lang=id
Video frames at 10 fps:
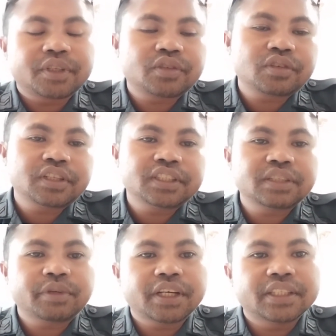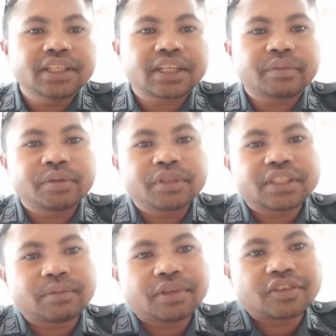patroli dan sebagainya kami
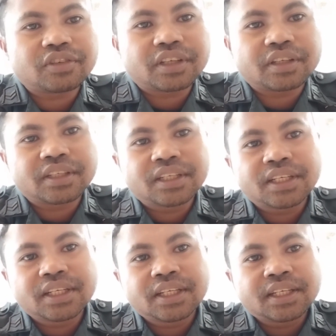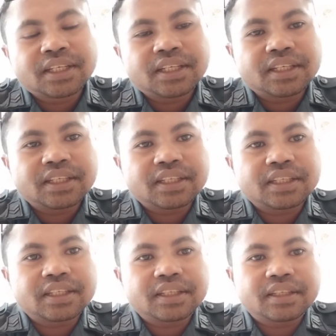bisa melakukan uh,